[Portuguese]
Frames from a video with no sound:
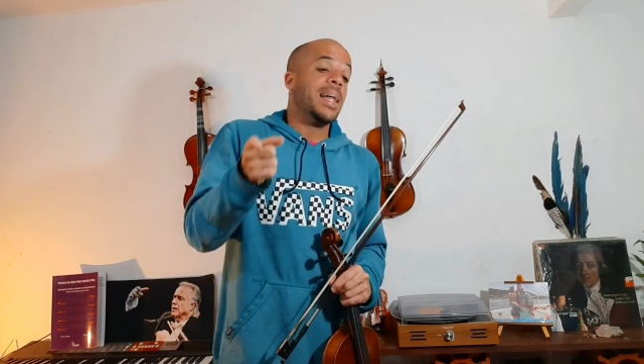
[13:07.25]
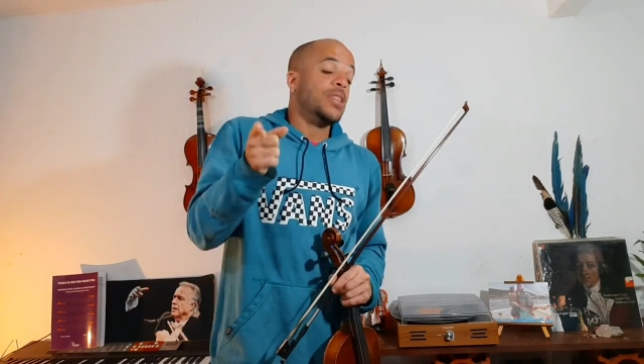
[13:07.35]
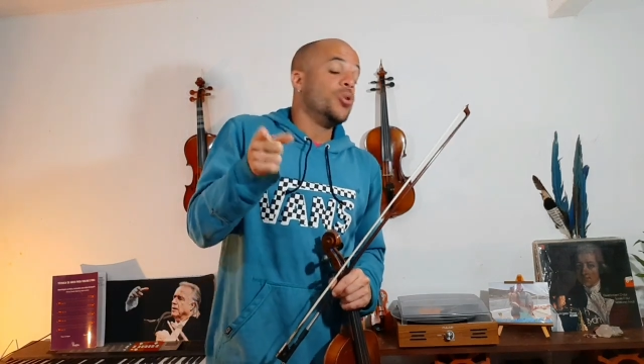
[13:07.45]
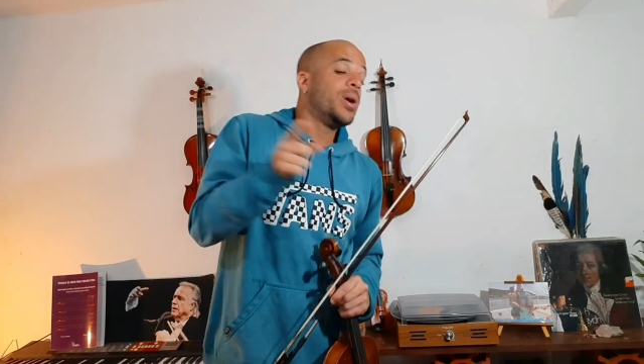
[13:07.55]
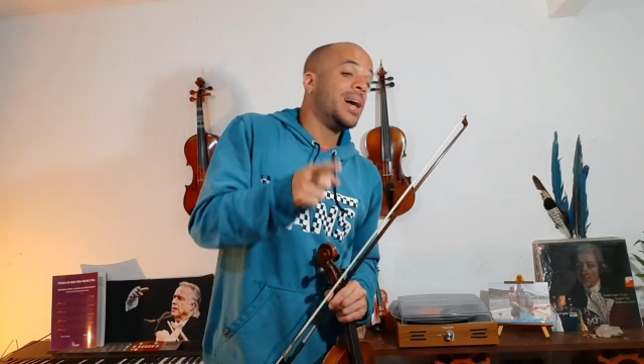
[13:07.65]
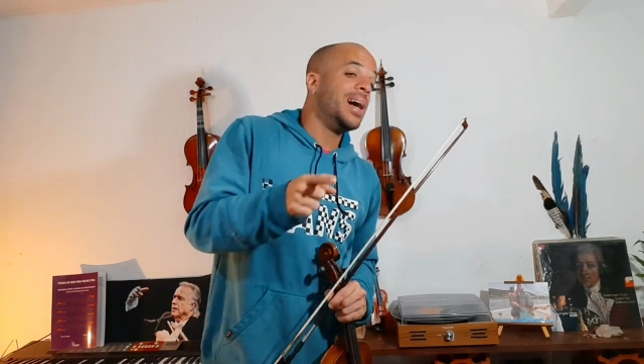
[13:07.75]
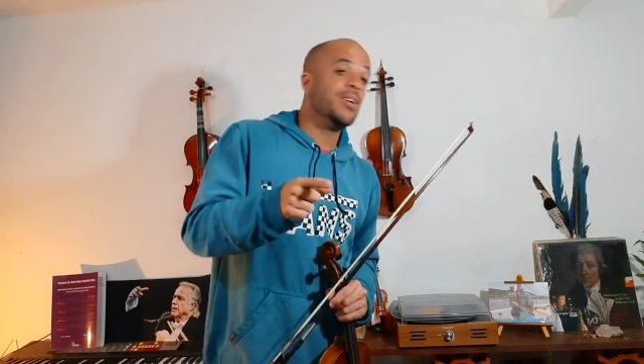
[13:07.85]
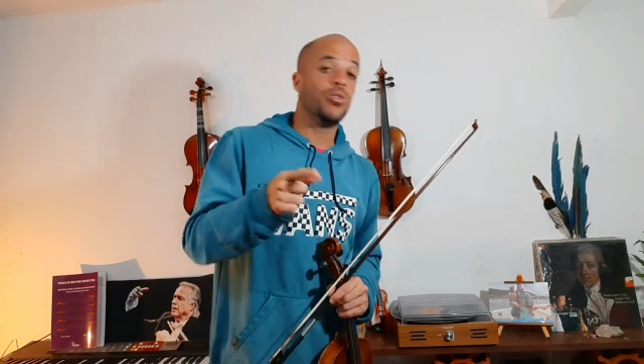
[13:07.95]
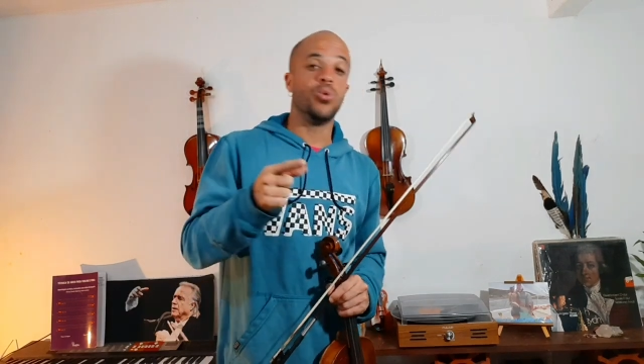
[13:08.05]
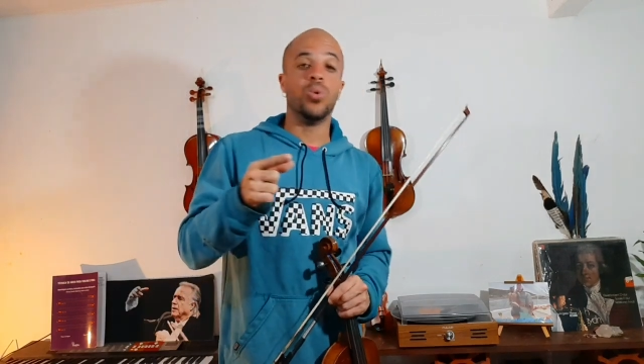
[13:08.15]
no
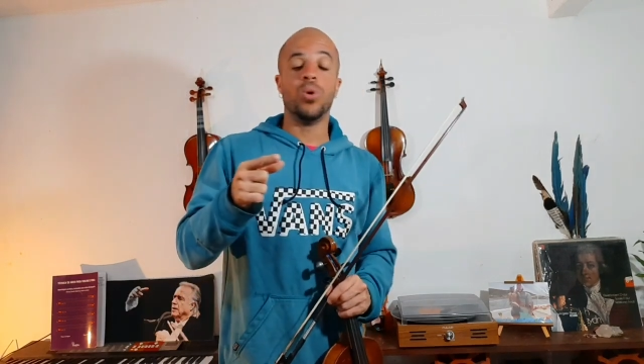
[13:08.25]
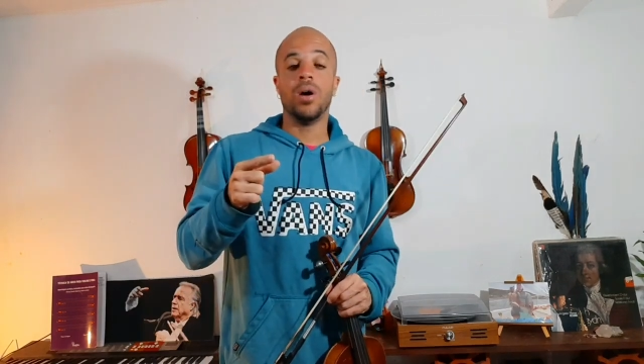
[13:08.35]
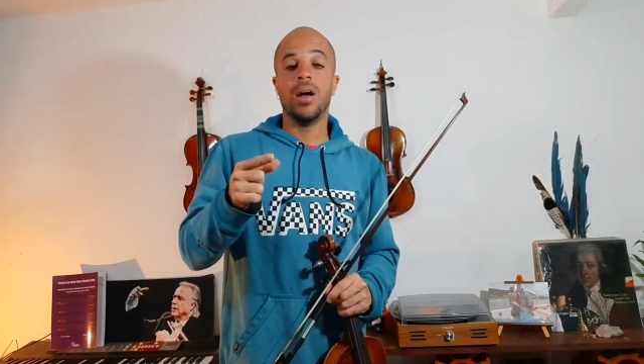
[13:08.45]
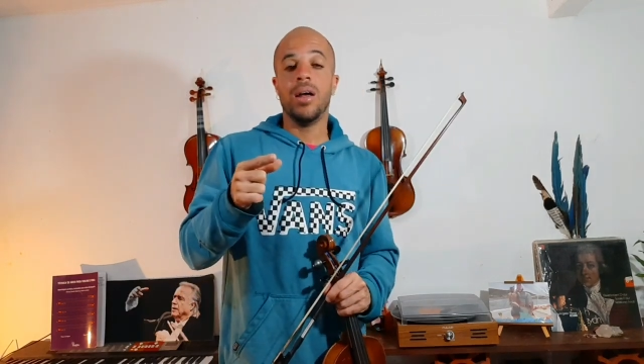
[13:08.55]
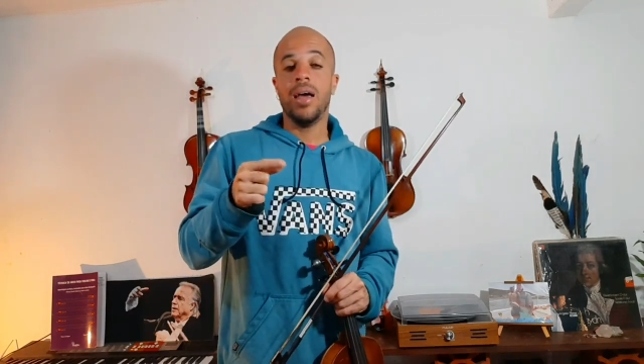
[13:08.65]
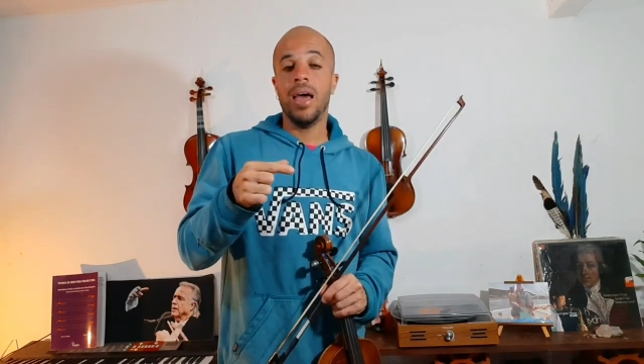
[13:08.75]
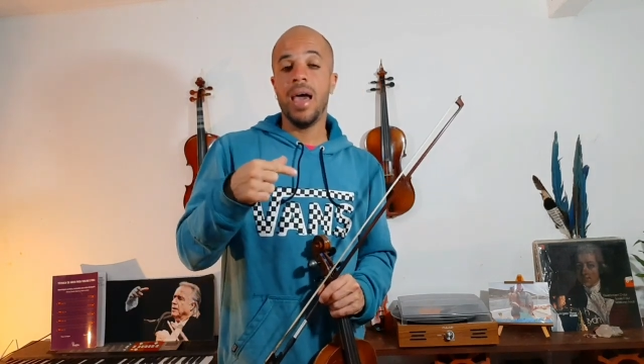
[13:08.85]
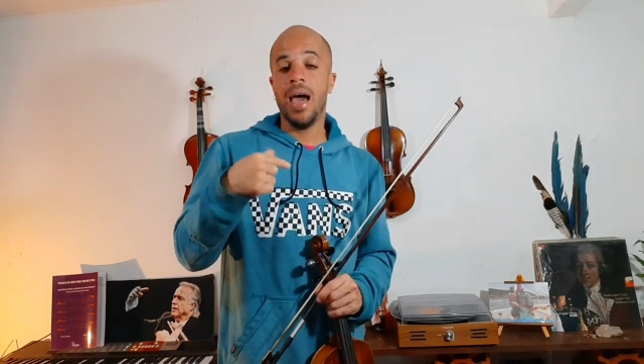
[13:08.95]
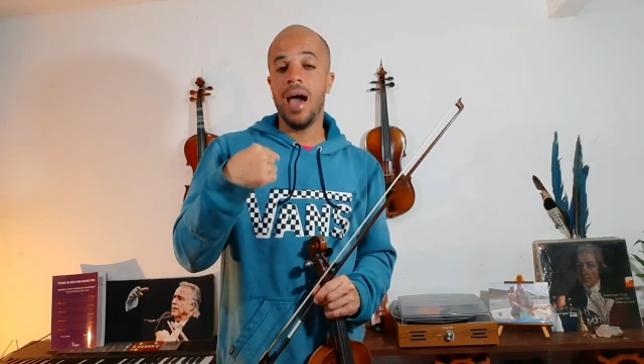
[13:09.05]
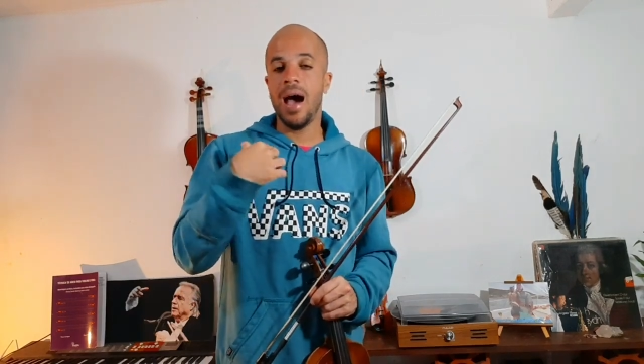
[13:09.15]
canto
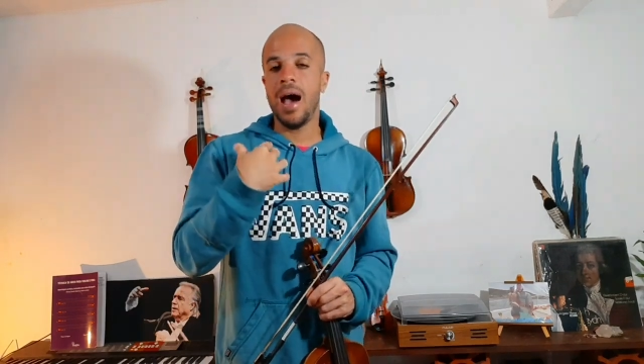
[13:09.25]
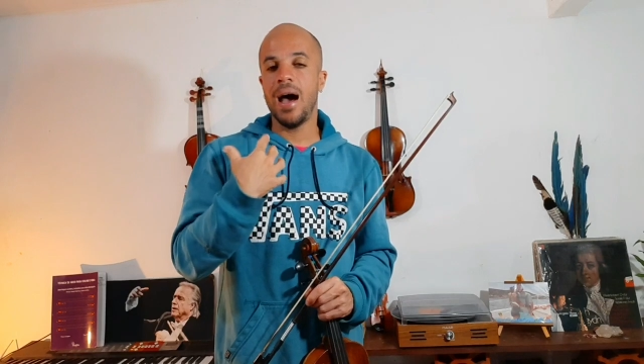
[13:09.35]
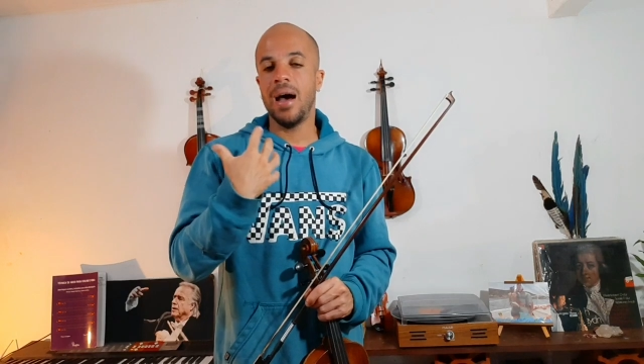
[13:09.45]
é,